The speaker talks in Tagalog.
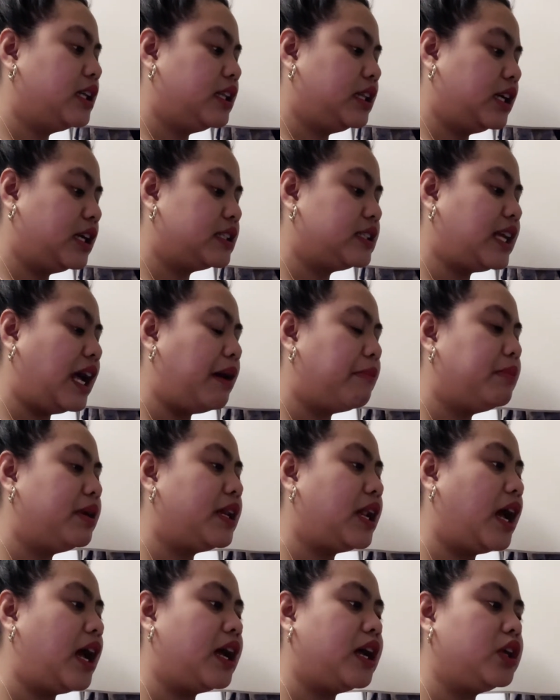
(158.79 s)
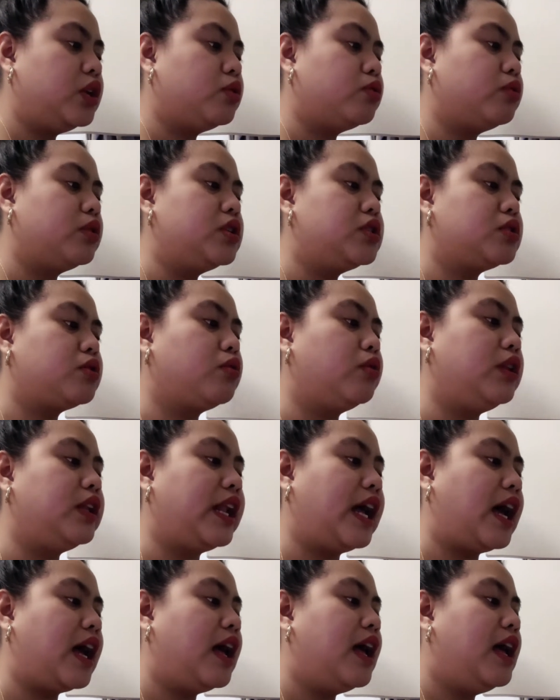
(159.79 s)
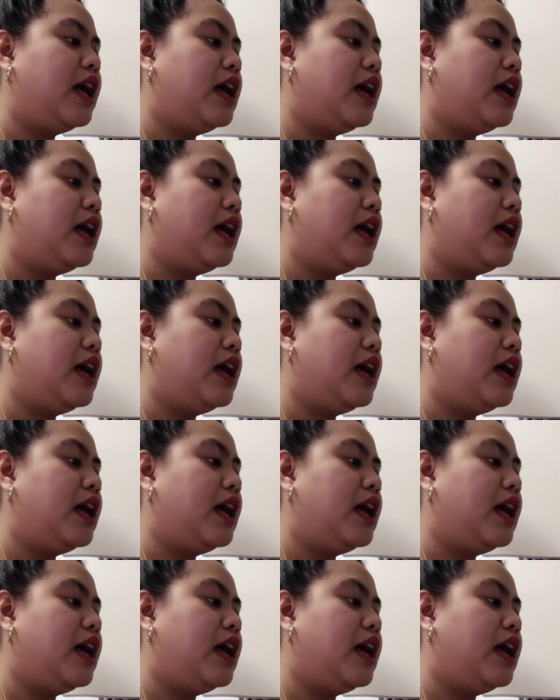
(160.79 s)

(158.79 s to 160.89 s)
nagsabi na yung school na